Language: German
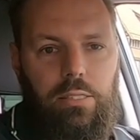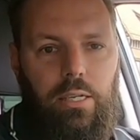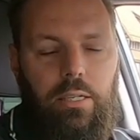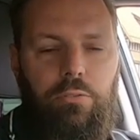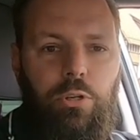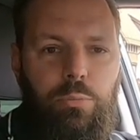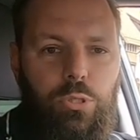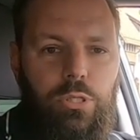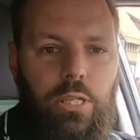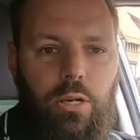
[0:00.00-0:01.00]
sein. Da freue ich mich
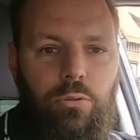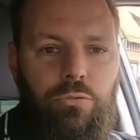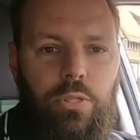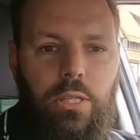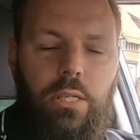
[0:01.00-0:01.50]
schon sehr drauf.